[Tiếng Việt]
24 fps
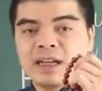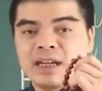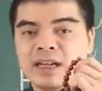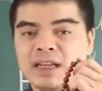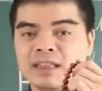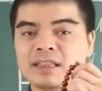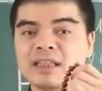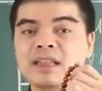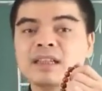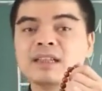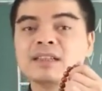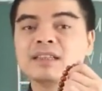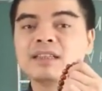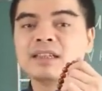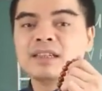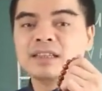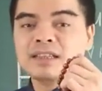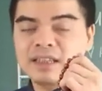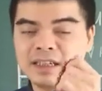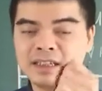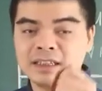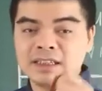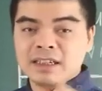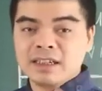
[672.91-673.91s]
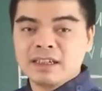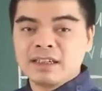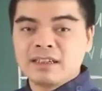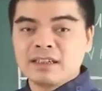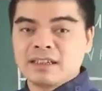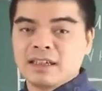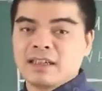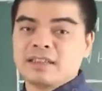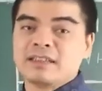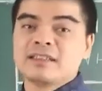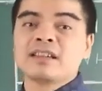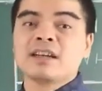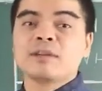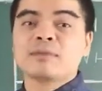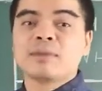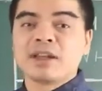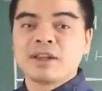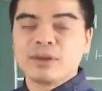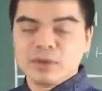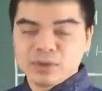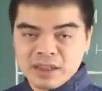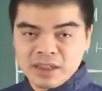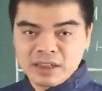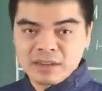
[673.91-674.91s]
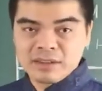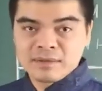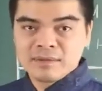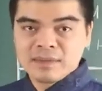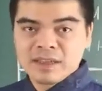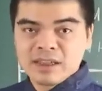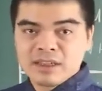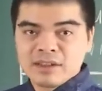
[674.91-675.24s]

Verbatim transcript: là thân tí thìn nhé để trợ mệnh hộ thân